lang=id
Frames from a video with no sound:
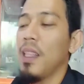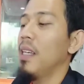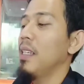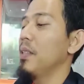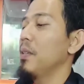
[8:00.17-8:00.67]
lah
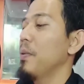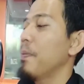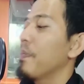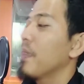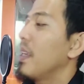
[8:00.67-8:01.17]
gitu
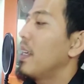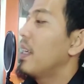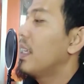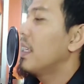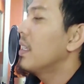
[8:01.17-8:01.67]

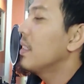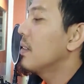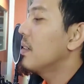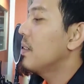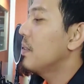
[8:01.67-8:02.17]

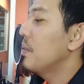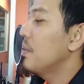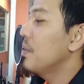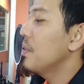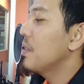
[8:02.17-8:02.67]

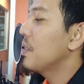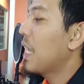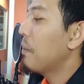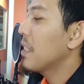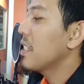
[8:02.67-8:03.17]
terus
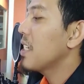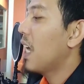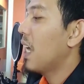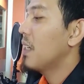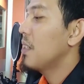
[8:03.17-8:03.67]

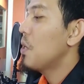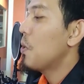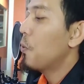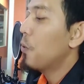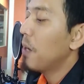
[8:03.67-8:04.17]
Hermansyah
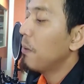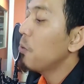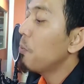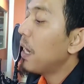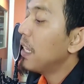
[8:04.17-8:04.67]
kulaman
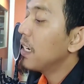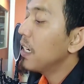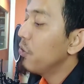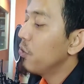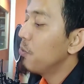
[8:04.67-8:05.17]
paling
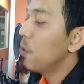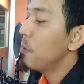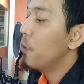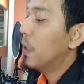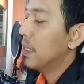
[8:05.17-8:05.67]
rindu di bulan
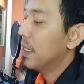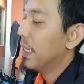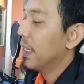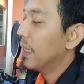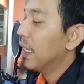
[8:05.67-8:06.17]
puasanya
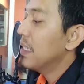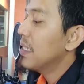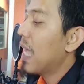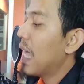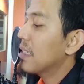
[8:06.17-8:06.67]
ya. tadi
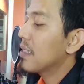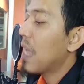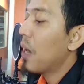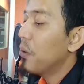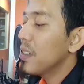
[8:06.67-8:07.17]
saat
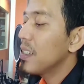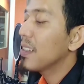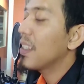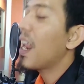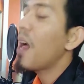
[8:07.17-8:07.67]
sahur jeng
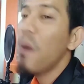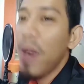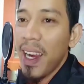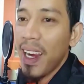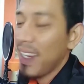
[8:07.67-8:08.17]

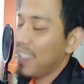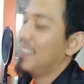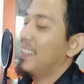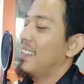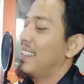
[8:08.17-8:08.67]
taraweh
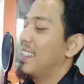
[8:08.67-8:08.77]
ya